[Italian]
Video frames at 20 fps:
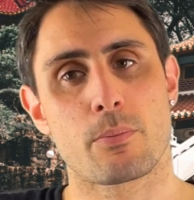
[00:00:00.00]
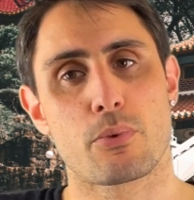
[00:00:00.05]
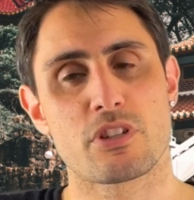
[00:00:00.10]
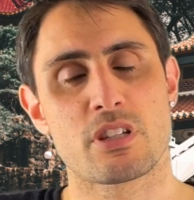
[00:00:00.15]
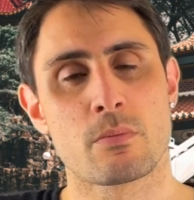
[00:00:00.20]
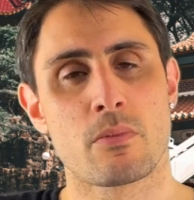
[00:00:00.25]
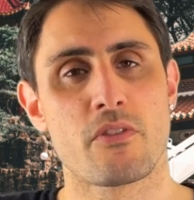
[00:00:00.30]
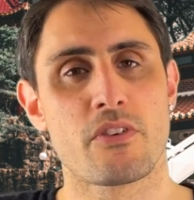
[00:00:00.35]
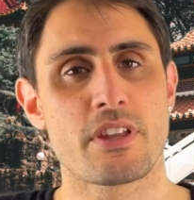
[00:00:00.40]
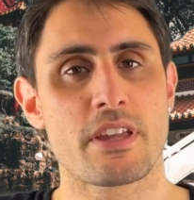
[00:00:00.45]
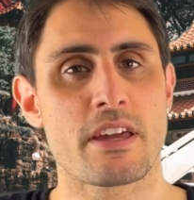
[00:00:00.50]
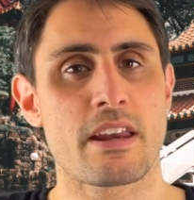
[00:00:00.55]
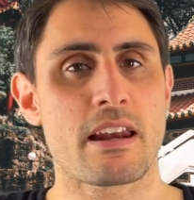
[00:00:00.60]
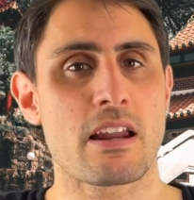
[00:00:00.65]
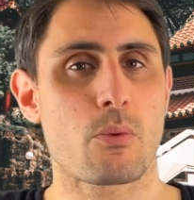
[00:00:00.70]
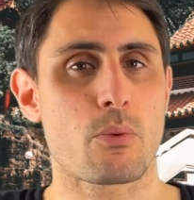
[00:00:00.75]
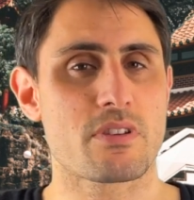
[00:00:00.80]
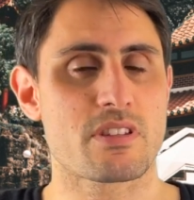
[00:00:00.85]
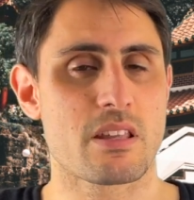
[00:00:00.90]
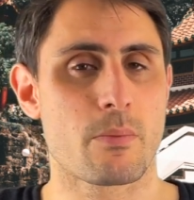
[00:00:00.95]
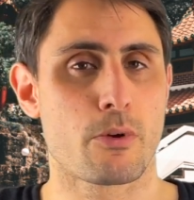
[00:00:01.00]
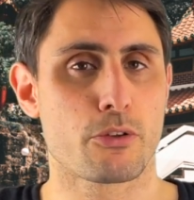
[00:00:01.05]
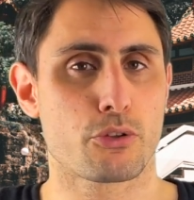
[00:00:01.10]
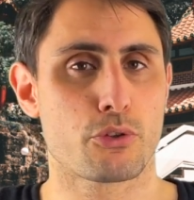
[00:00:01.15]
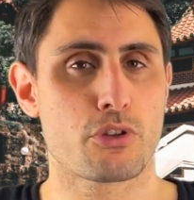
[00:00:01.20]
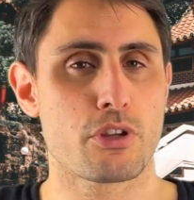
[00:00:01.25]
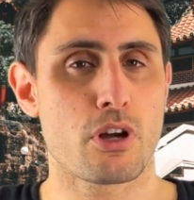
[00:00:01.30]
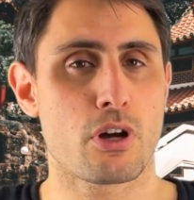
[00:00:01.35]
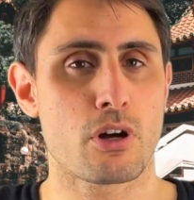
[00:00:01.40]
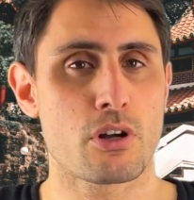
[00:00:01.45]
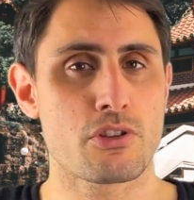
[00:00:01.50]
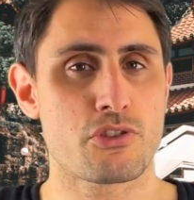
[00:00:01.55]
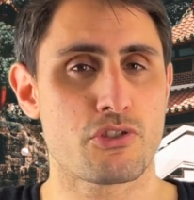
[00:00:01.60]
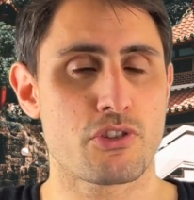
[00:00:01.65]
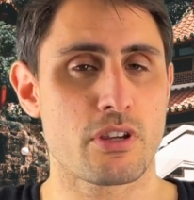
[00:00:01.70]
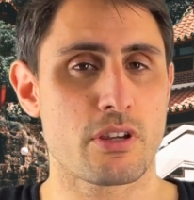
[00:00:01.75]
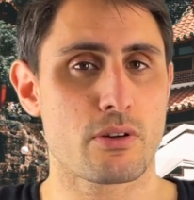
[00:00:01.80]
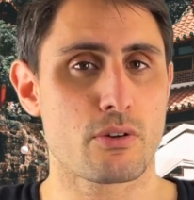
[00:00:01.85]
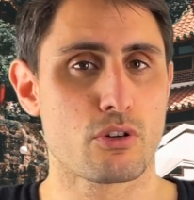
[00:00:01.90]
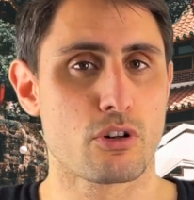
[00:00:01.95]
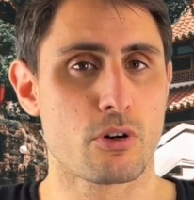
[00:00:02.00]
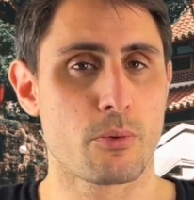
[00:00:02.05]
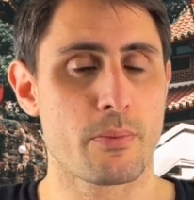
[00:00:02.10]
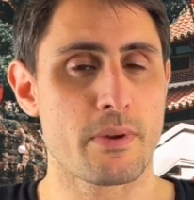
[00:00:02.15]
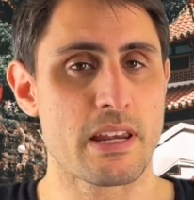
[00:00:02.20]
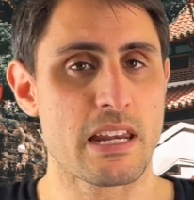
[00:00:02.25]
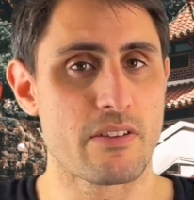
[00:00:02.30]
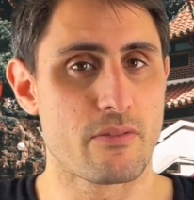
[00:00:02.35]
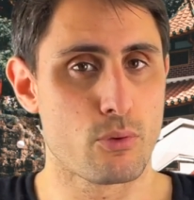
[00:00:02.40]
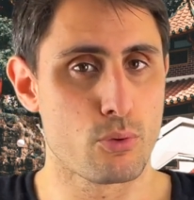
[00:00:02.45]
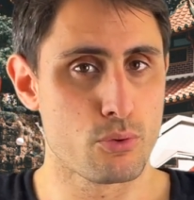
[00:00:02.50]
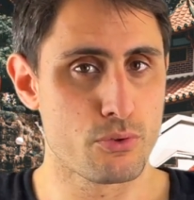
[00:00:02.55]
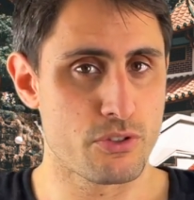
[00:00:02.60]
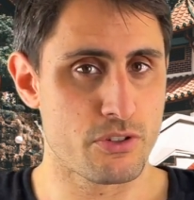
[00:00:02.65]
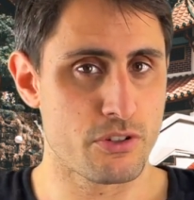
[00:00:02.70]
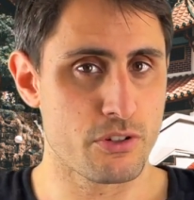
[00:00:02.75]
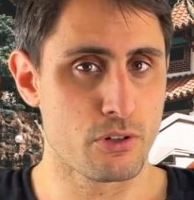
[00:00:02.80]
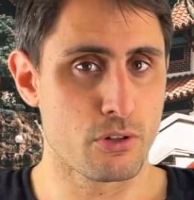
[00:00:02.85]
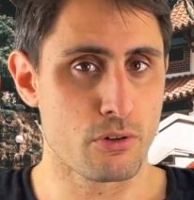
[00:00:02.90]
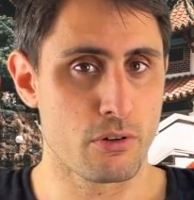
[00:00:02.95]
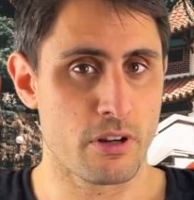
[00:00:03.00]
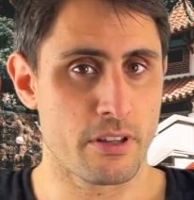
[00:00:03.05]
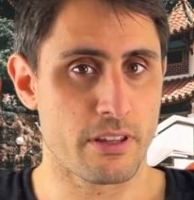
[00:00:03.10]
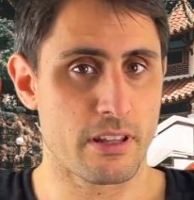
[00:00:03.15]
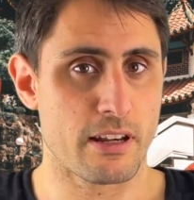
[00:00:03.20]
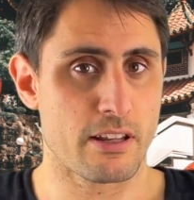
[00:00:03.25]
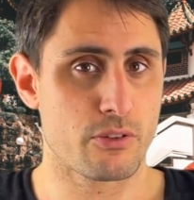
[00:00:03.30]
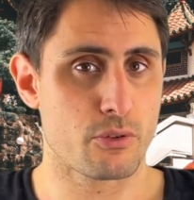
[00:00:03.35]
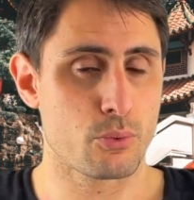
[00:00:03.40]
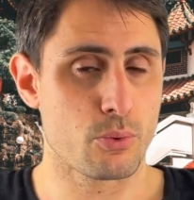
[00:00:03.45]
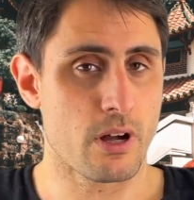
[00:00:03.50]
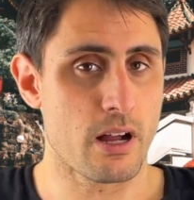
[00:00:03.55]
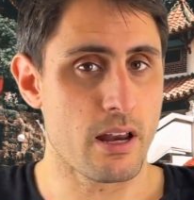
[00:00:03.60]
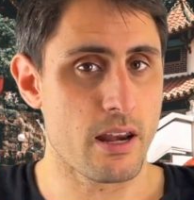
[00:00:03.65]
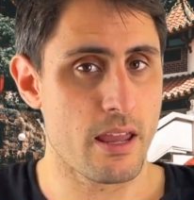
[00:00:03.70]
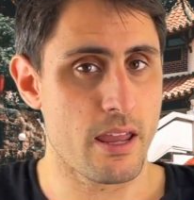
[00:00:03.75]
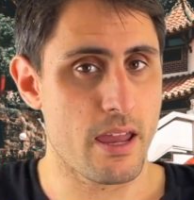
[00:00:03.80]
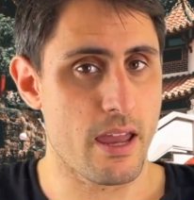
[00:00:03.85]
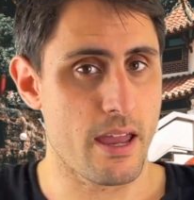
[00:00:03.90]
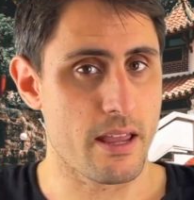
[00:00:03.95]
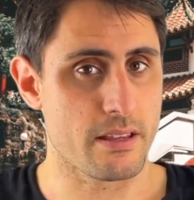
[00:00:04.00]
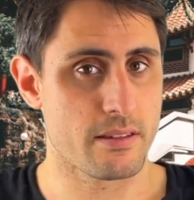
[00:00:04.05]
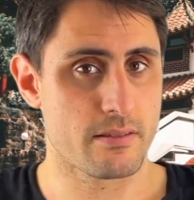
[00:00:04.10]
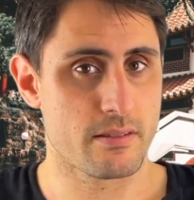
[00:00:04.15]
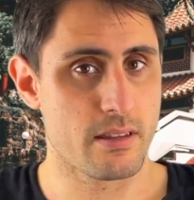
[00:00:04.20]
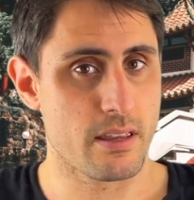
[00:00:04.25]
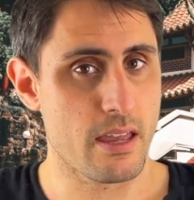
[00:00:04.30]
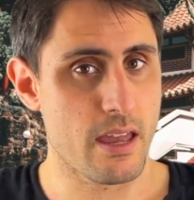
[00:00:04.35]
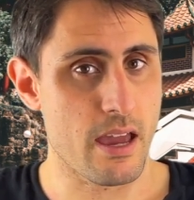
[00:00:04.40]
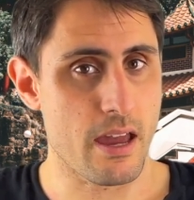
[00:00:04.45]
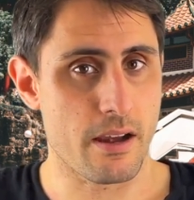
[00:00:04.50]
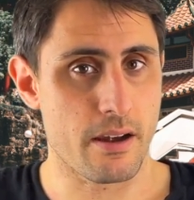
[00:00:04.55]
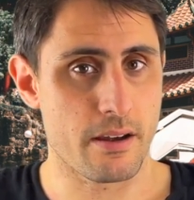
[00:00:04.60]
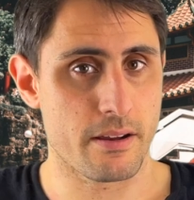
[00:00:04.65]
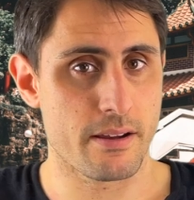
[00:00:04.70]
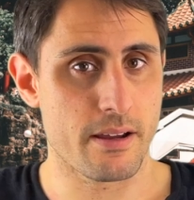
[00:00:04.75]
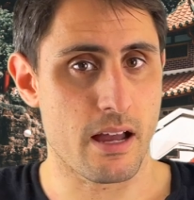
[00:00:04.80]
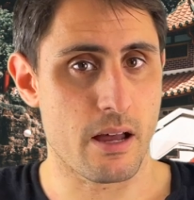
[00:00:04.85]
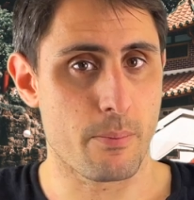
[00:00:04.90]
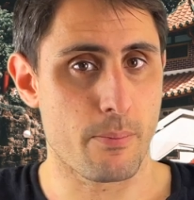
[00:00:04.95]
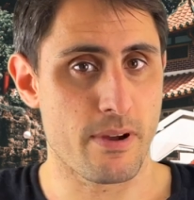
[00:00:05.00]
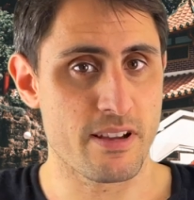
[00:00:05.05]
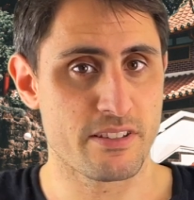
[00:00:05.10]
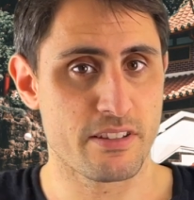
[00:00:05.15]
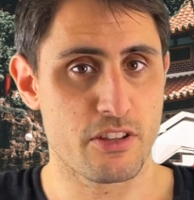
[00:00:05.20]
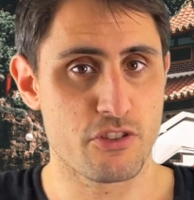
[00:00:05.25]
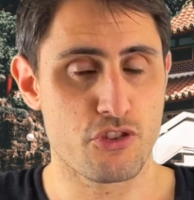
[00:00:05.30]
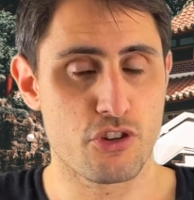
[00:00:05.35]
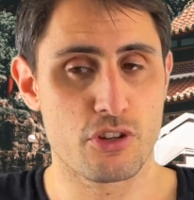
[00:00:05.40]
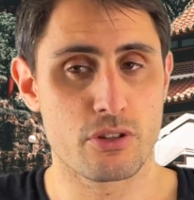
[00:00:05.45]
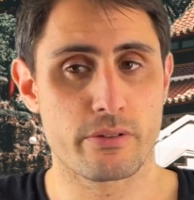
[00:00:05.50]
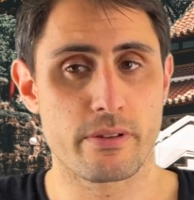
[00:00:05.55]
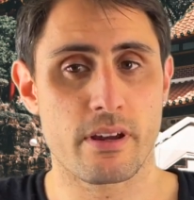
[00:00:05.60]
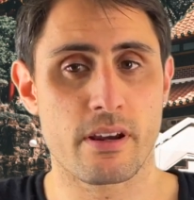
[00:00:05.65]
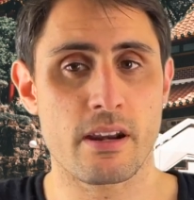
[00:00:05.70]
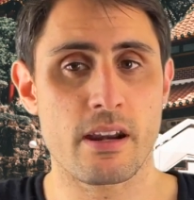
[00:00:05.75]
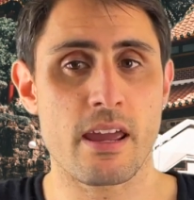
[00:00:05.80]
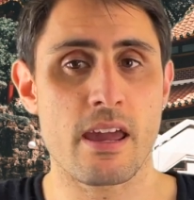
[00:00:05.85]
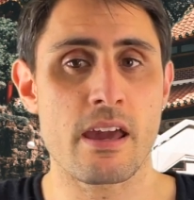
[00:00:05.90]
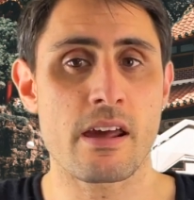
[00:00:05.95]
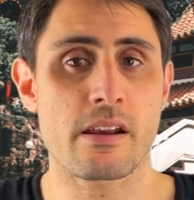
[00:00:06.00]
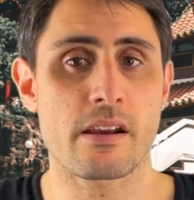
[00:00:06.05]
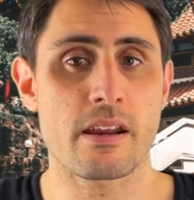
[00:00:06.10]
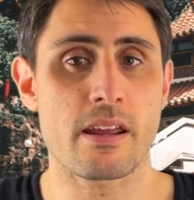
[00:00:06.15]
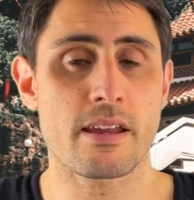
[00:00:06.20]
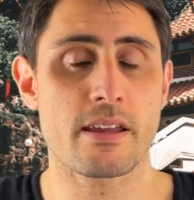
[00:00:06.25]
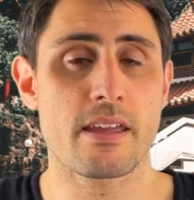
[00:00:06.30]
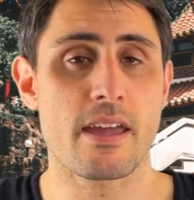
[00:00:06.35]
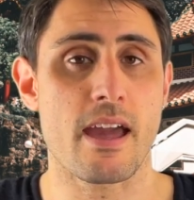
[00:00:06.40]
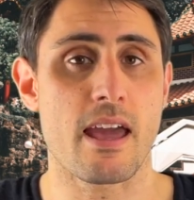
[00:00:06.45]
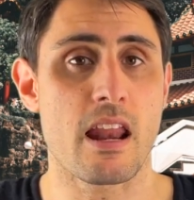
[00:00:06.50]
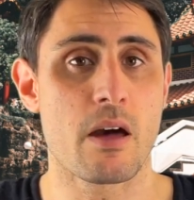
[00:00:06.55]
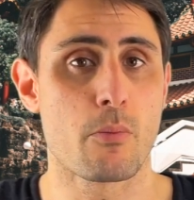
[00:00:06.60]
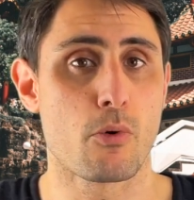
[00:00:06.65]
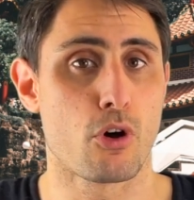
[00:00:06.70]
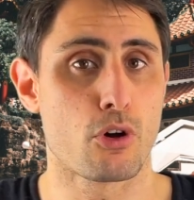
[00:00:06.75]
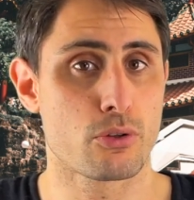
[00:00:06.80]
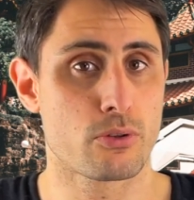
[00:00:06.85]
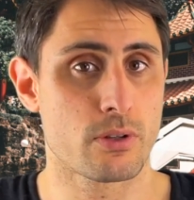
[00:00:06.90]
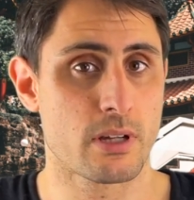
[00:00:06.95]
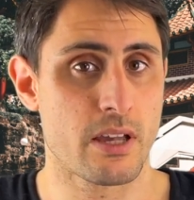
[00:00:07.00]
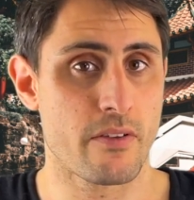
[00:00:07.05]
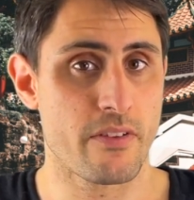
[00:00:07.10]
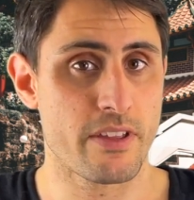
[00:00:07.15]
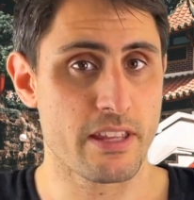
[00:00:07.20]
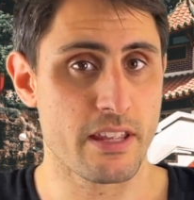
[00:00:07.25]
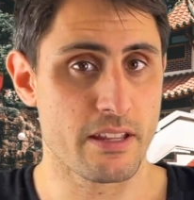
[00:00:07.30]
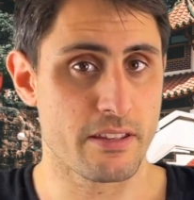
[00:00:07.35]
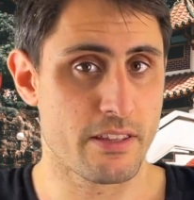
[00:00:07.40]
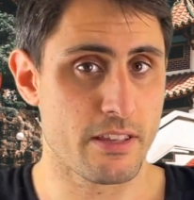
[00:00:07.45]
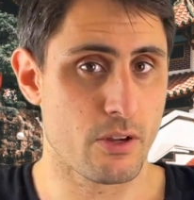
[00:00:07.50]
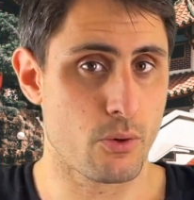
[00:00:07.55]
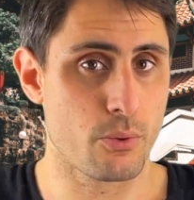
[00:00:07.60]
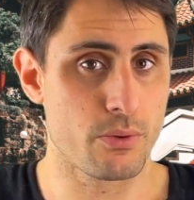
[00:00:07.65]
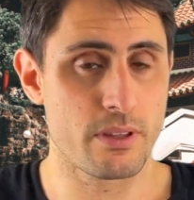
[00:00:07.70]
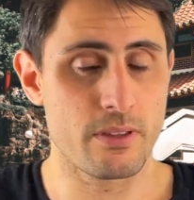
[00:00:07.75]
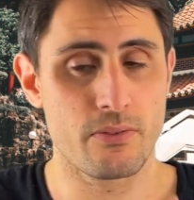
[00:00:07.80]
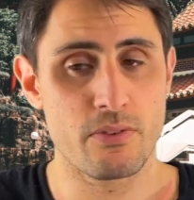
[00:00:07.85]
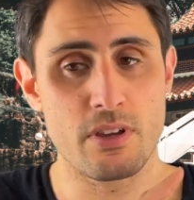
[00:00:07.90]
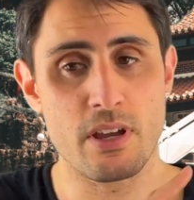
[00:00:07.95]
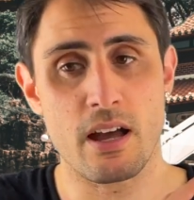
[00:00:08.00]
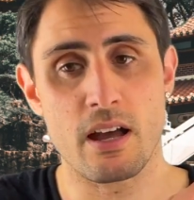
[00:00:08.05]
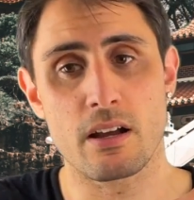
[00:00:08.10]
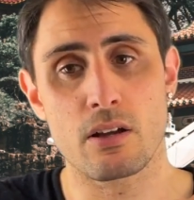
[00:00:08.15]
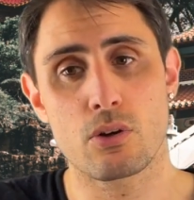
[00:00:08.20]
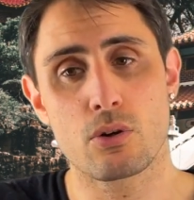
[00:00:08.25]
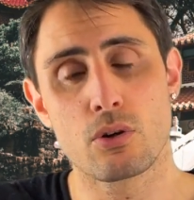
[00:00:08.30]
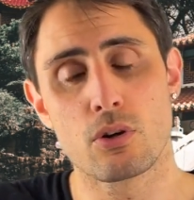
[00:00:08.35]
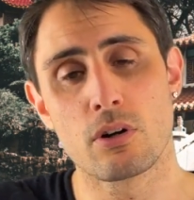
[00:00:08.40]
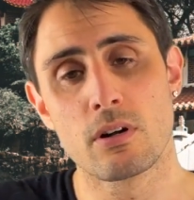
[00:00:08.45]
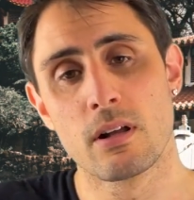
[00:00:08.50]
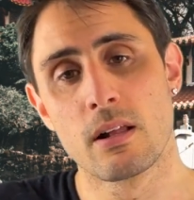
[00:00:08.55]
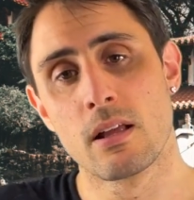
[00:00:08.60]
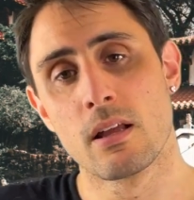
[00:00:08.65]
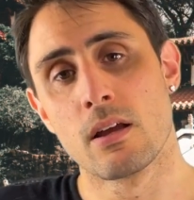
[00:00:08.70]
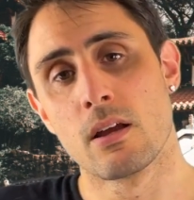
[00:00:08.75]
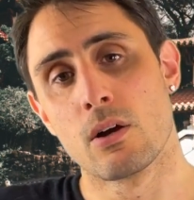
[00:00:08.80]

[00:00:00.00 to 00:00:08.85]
possiamo vederla questa moto di oggi come l'evoluzione dell'attuale SRK600RR che è la moto che vedete qui di fianco